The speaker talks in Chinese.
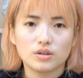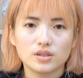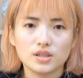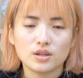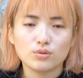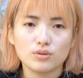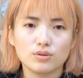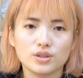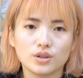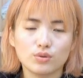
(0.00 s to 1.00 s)
现在对
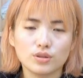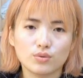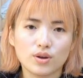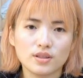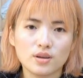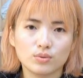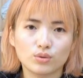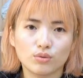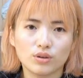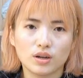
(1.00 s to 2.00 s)
于结婚的观念不
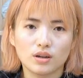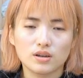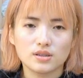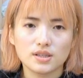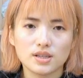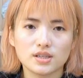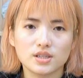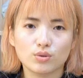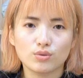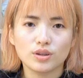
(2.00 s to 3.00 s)
同了，现在
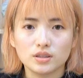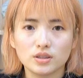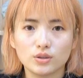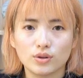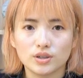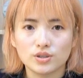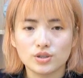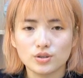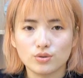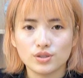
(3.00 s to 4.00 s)
结婚意味着
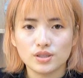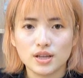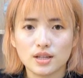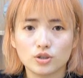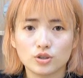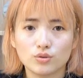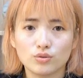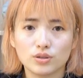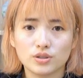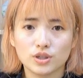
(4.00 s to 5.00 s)
自由自在的生
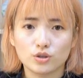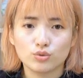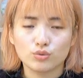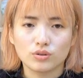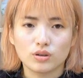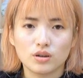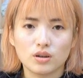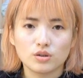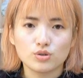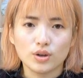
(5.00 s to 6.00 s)
活的结束，
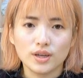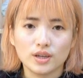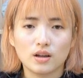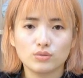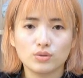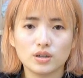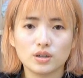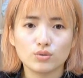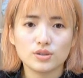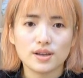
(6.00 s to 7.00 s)
所以女人
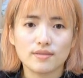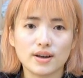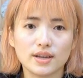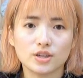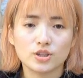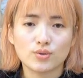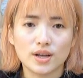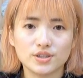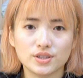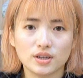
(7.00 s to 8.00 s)
很多想法也是
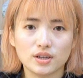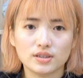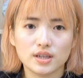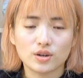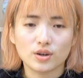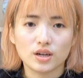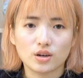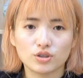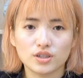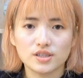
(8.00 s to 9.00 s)
玩几个再找个
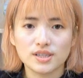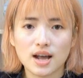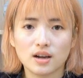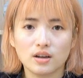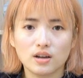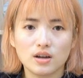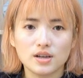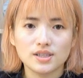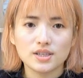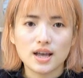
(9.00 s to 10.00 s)
老实人嫁了。
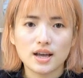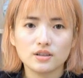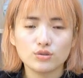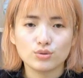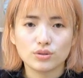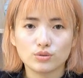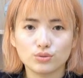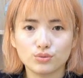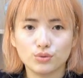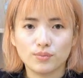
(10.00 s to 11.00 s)
现在还能娶到
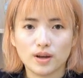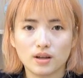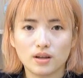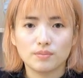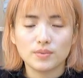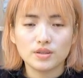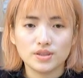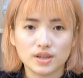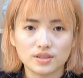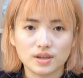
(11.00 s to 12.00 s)
处女吗？那你
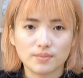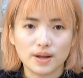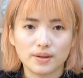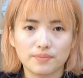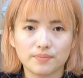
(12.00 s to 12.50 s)
想想吧，